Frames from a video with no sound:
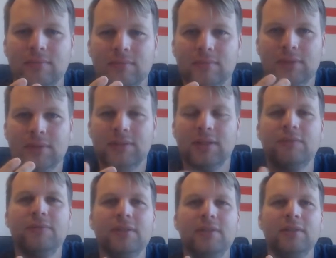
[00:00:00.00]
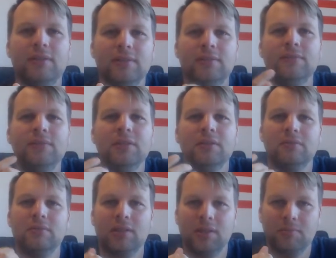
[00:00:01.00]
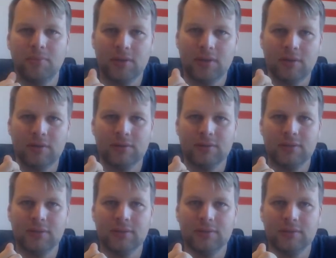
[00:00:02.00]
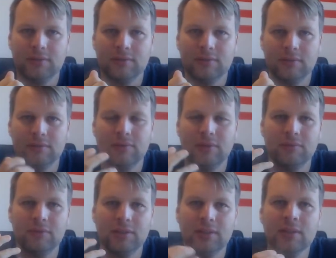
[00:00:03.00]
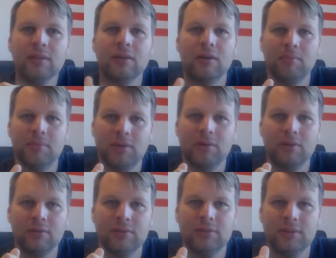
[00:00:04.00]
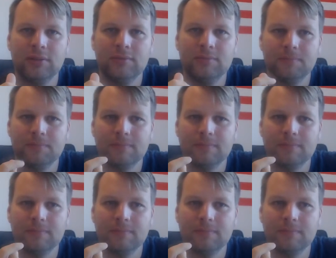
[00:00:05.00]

es sehr wichtig ist, wie unsere Gebäude aussehen und vor allem wie die Innenräume auch aussehen,